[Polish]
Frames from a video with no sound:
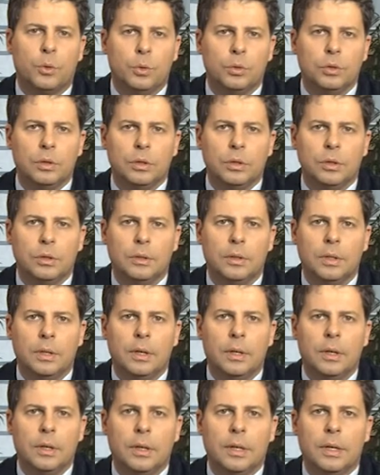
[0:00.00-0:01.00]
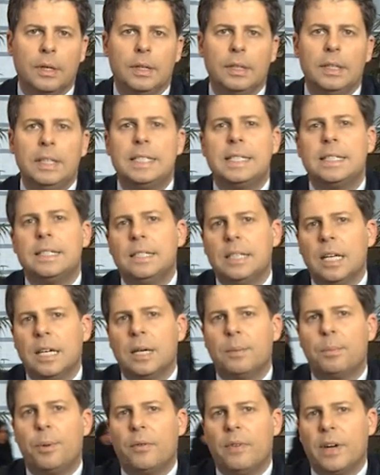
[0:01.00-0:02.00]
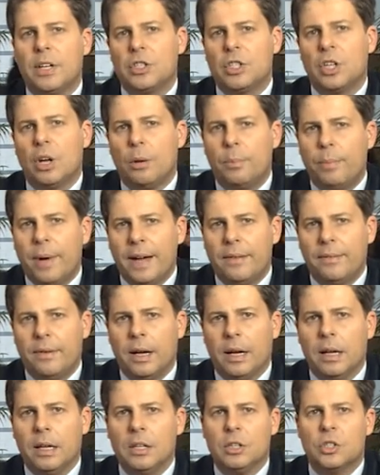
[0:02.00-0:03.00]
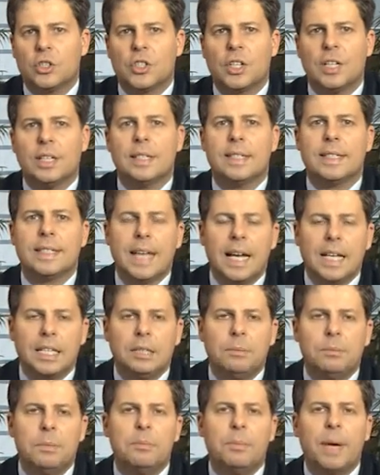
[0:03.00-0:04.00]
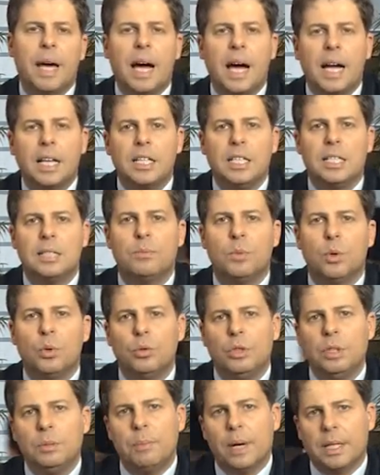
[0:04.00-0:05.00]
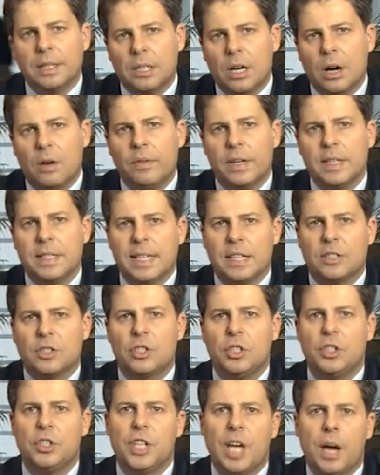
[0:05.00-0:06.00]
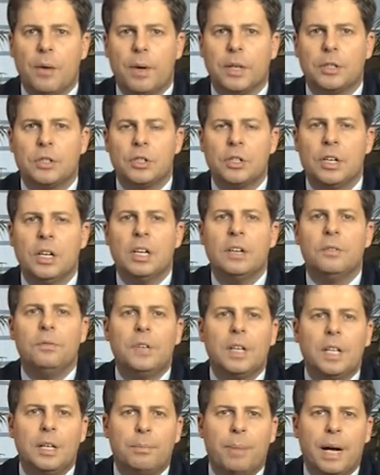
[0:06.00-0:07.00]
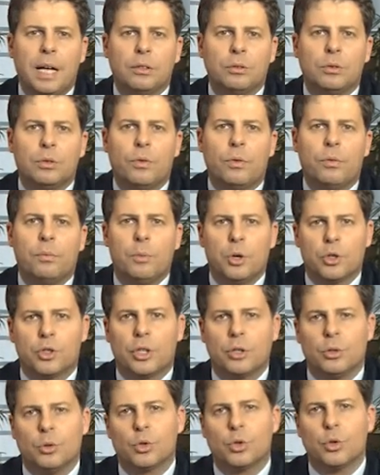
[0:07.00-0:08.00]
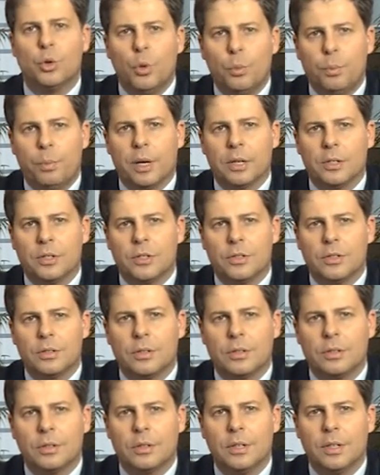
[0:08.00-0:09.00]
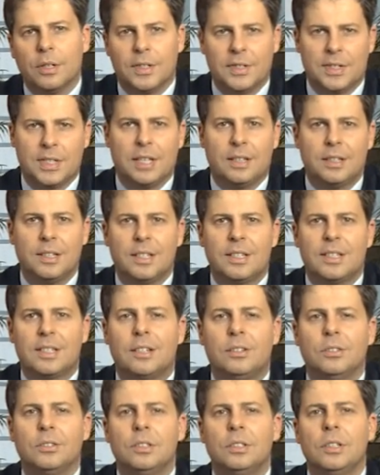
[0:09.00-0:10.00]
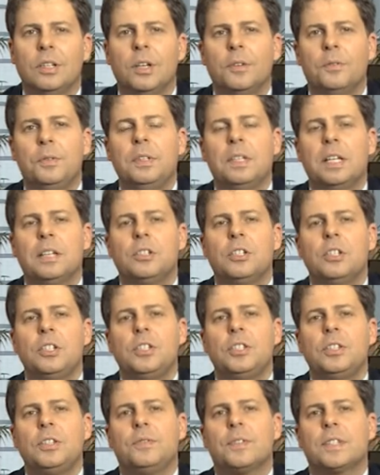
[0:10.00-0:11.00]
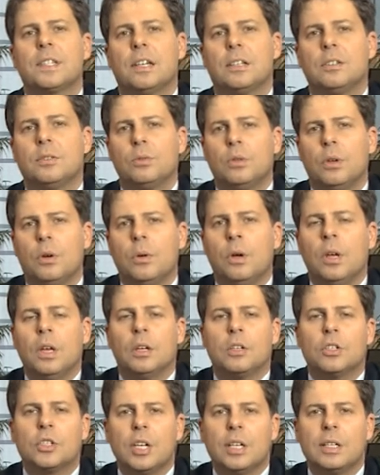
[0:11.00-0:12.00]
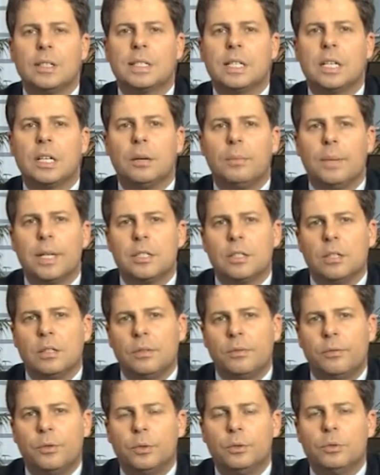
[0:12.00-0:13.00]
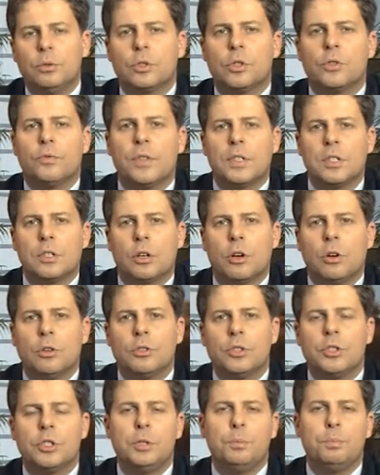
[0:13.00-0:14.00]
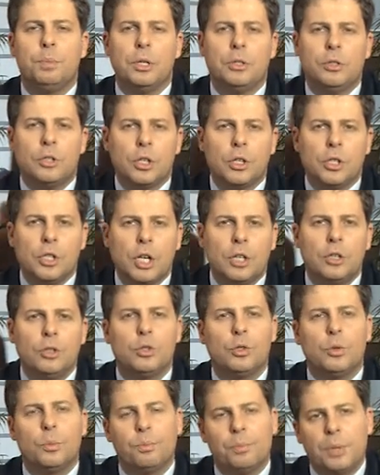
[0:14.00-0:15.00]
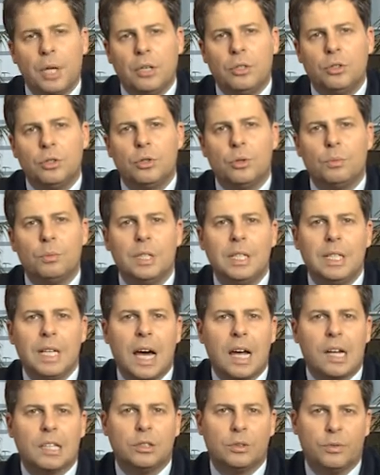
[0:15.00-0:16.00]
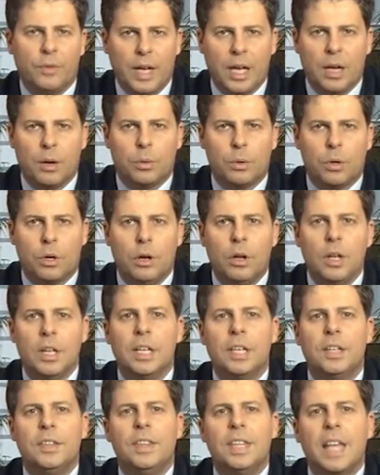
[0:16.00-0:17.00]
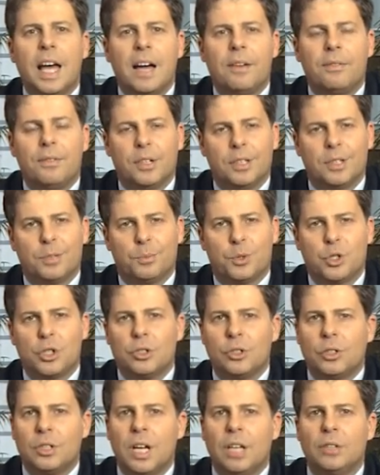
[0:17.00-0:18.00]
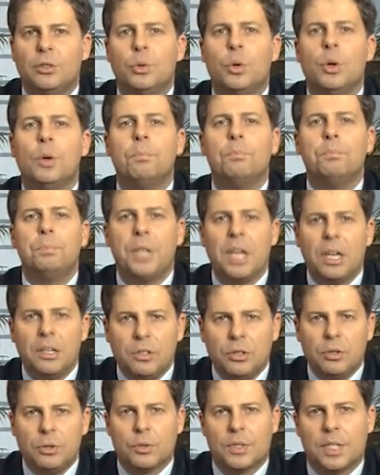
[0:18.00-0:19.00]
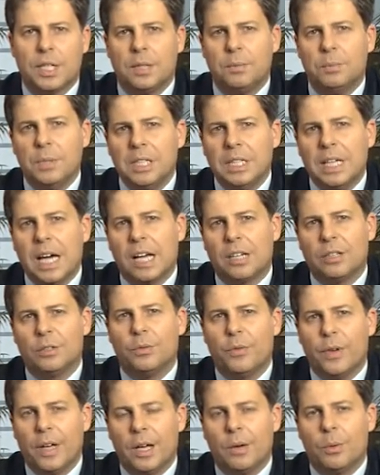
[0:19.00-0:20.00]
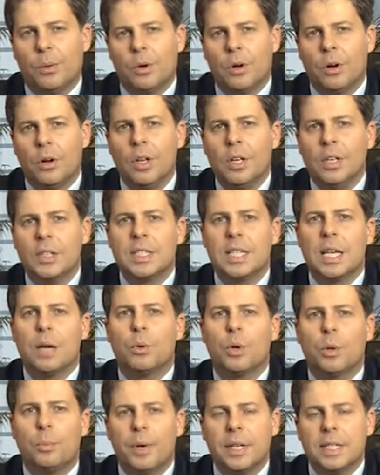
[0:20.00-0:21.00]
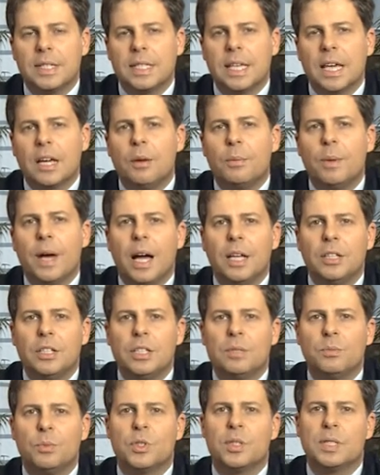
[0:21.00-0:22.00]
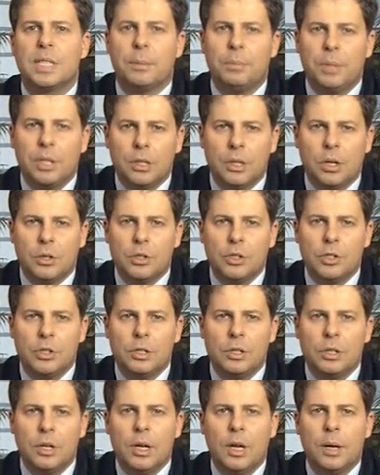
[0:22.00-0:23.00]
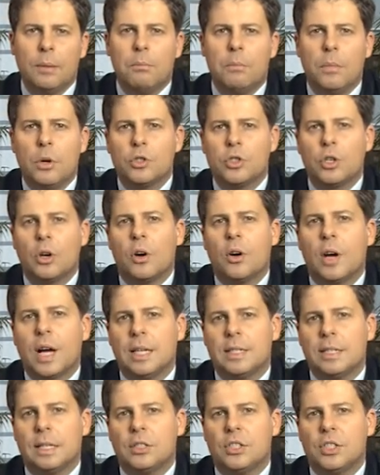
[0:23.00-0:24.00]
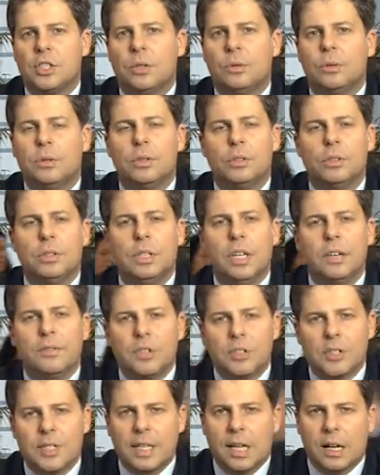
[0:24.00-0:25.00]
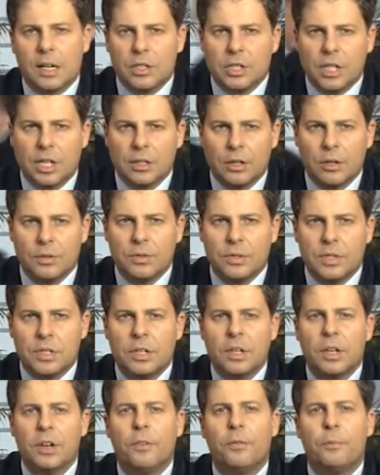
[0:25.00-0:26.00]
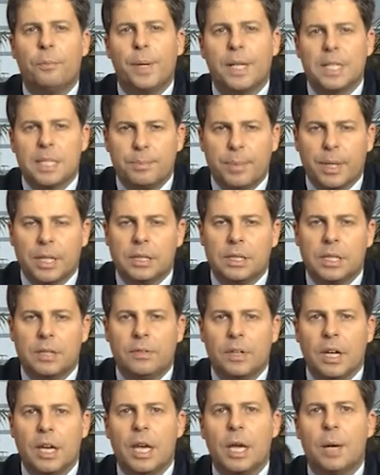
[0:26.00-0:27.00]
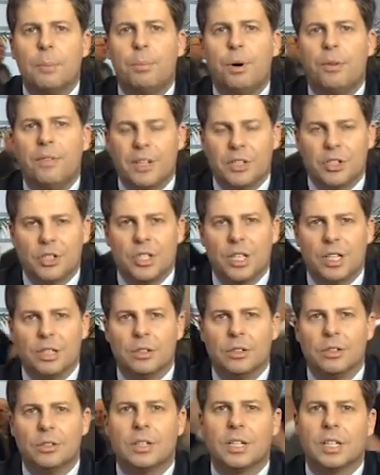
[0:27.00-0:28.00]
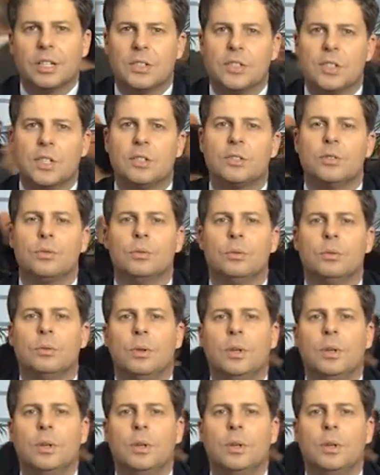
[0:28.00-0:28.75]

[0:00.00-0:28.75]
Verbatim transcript: Unii istnieje poważna obawa, że zanim mechanizm Unii Bankowej zacznie działać, wiele banków może już upaść. Z jednej strony finansiści wskazują, że zgromadzony fundusz w wysokości 55 miliardów euro, nawet przy dodaniu 500 miliardów euro z Europejskiego Mechanizmu Stabilności może okazać się niewystarczający w perspektywie poważnego kryzysu.